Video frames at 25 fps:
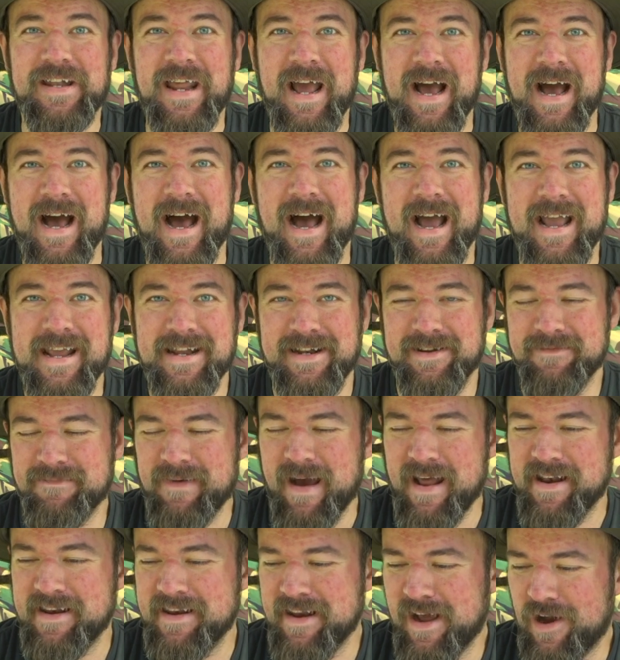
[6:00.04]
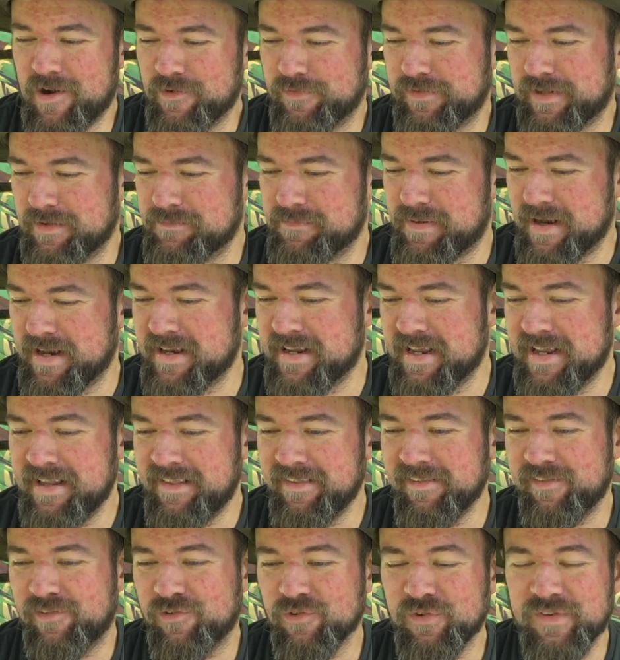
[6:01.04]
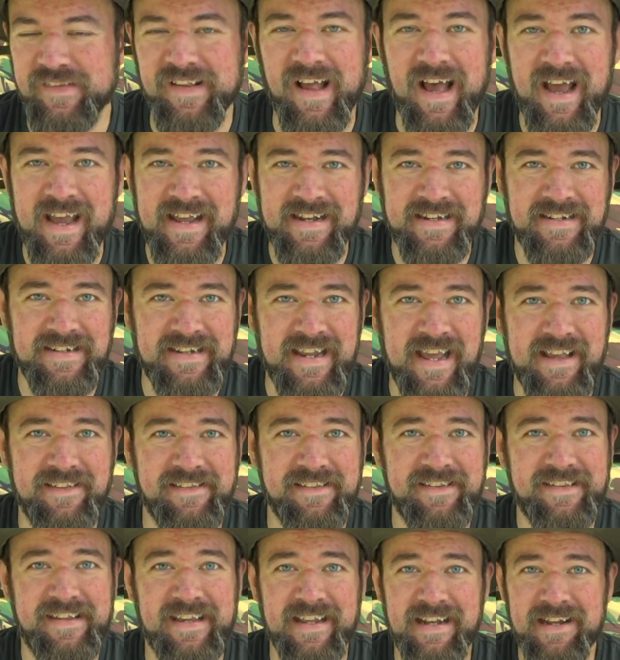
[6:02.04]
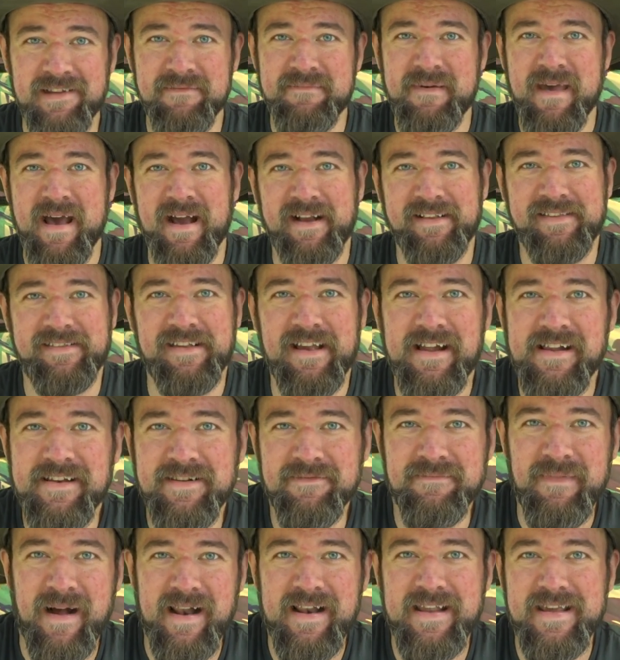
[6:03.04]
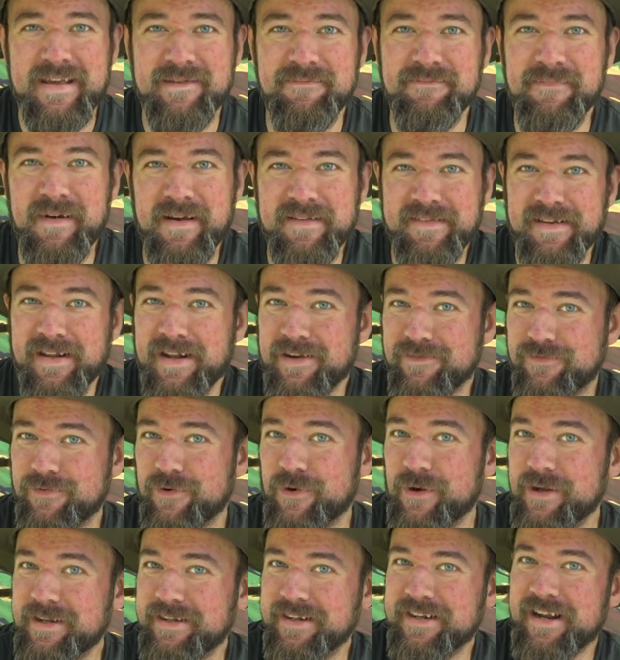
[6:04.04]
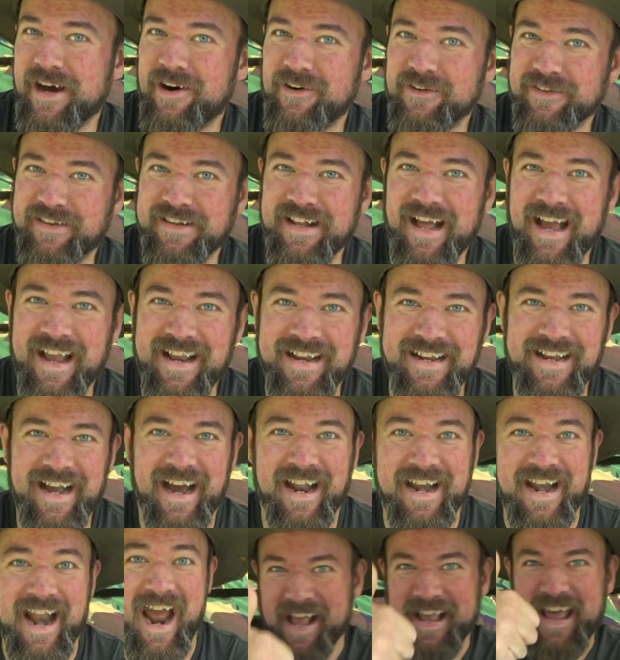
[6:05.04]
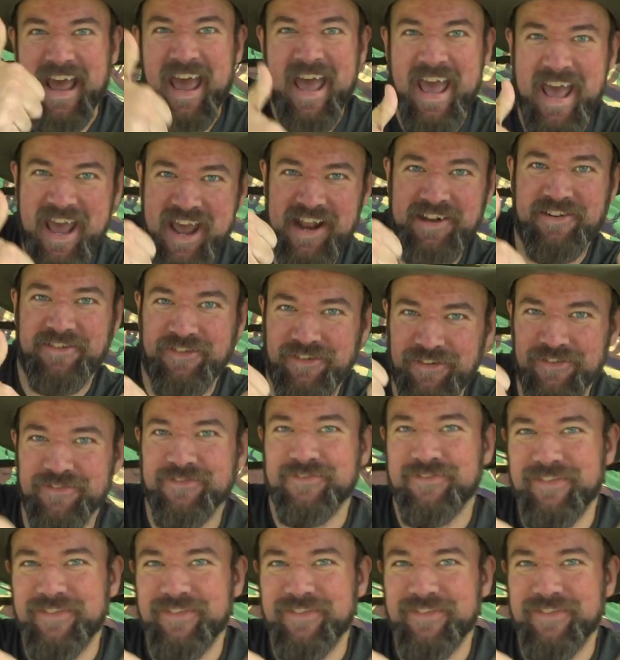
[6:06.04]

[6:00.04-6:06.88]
der eine Mann auf dem Planeten zu sein, der sich Hilleberg-Zelte mal eben bei seiner Freundin ausleihen kann. Edge.